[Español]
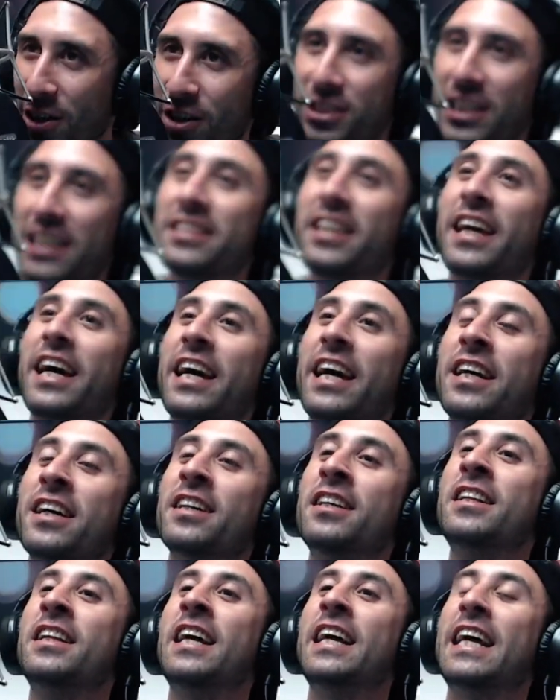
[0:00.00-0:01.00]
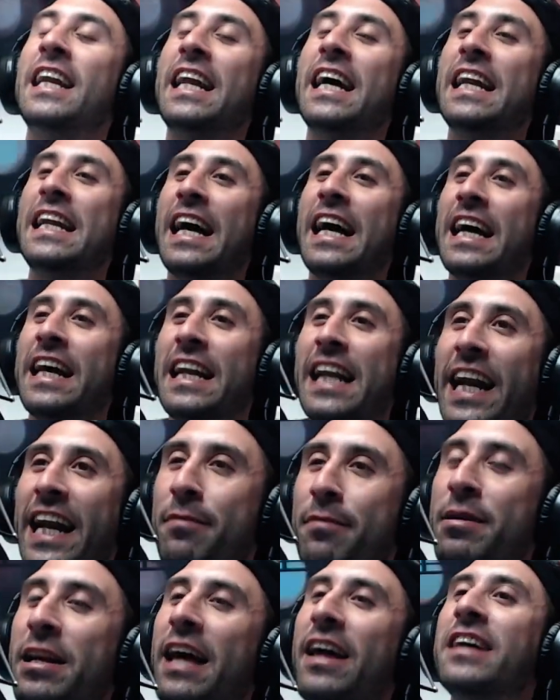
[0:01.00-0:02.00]
Ya te. La,
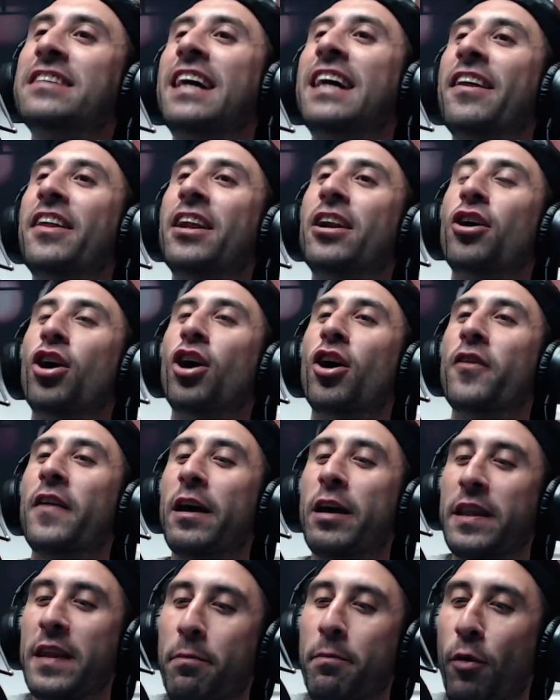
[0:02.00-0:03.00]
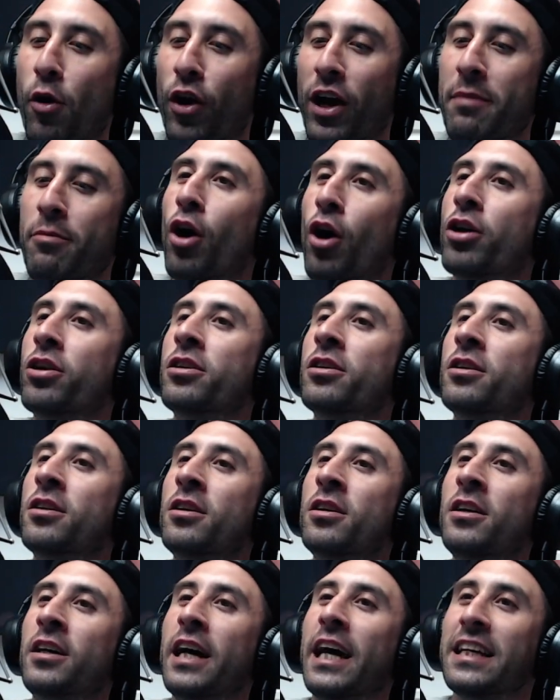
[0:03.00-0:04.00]
remera de esa de lo de, Pokémon.
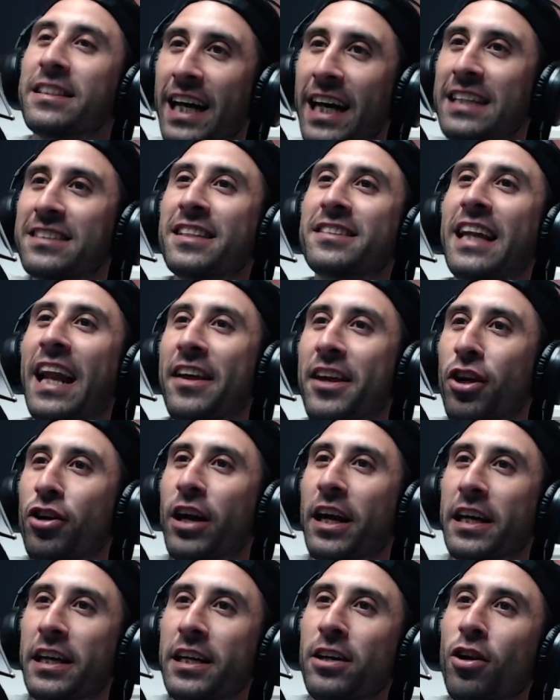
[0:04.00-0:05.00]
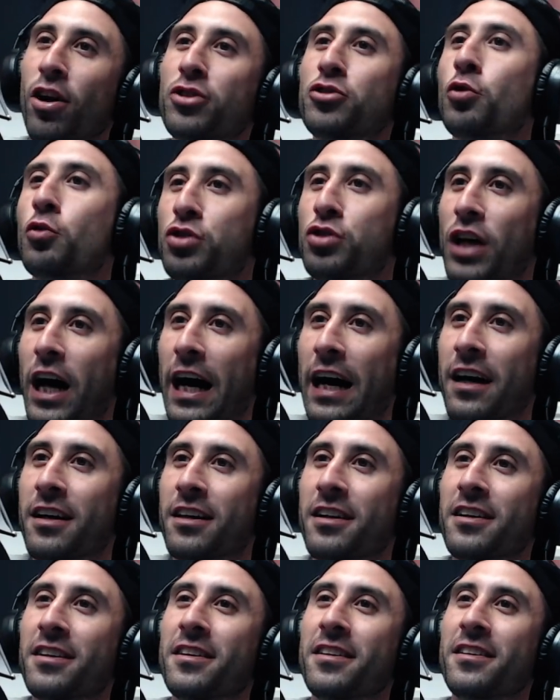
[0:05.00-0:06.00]
¿esa, ¿Esa te la dieron ahí o es tuya?
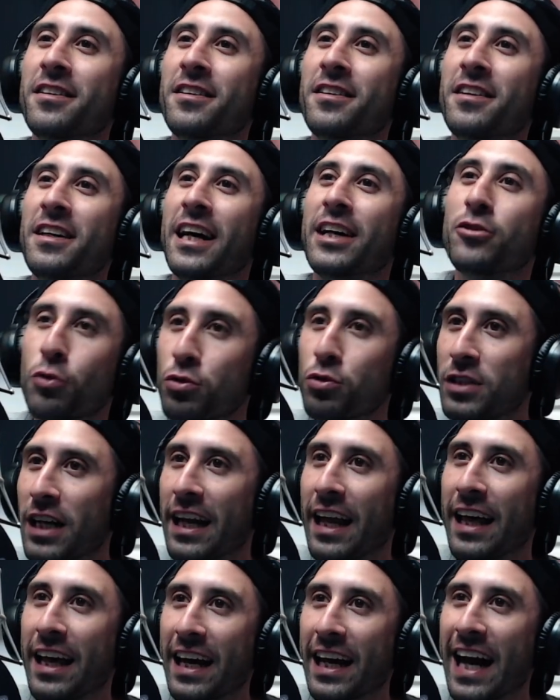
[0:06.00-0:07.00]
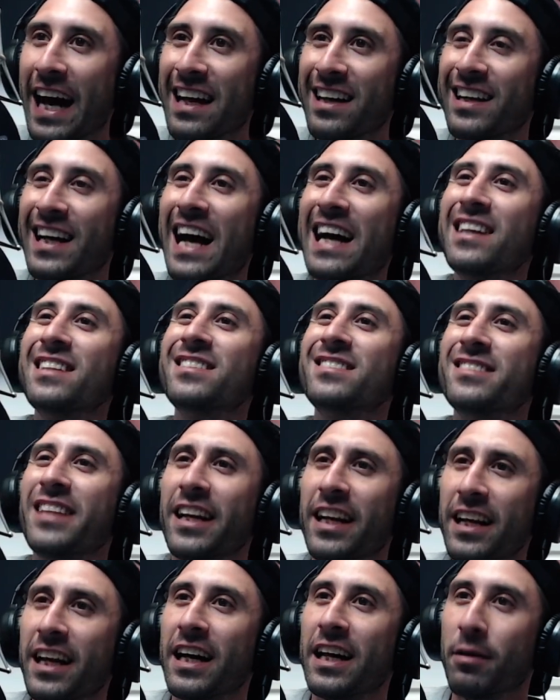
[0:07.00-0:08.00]
Es tuya la de Gangster,
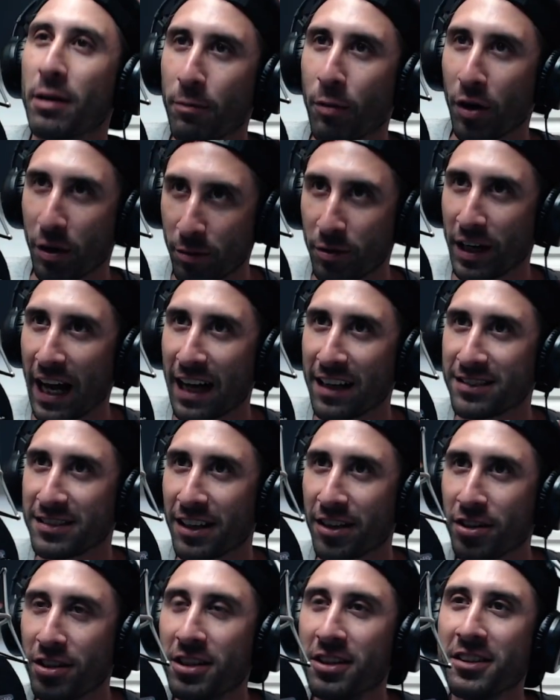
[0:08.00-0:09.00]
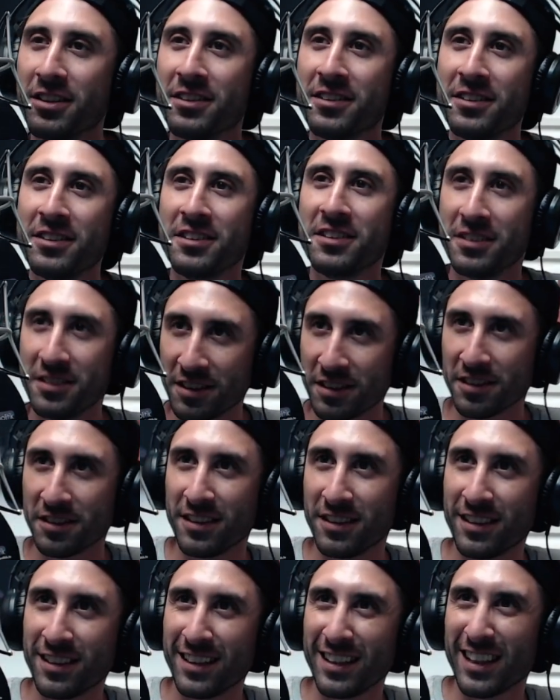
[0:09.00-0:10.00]
era el de Pokémon Gangster, ¿no?
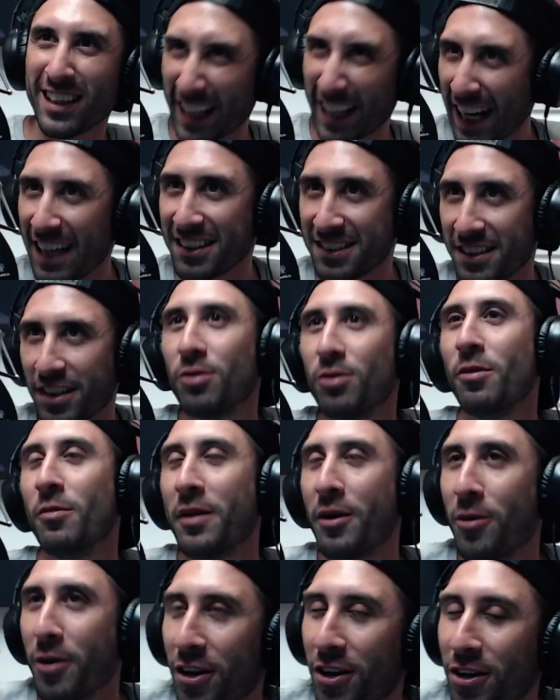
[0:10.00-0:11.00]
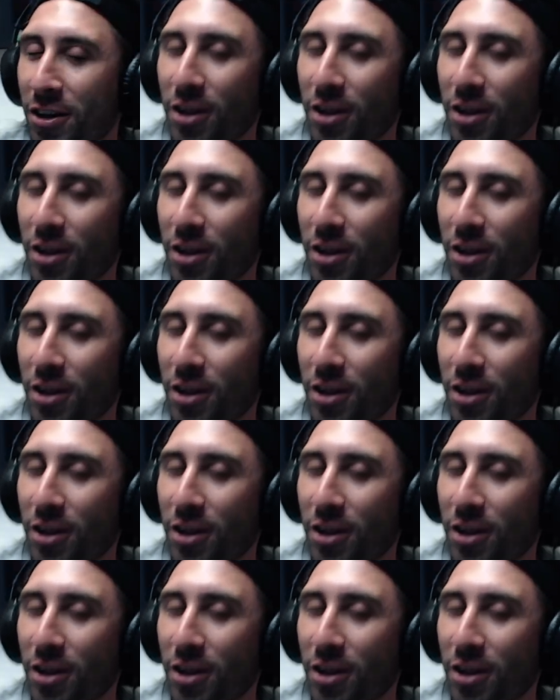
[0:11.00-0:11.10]
Gangster, ¿cómo me acuerdo, no?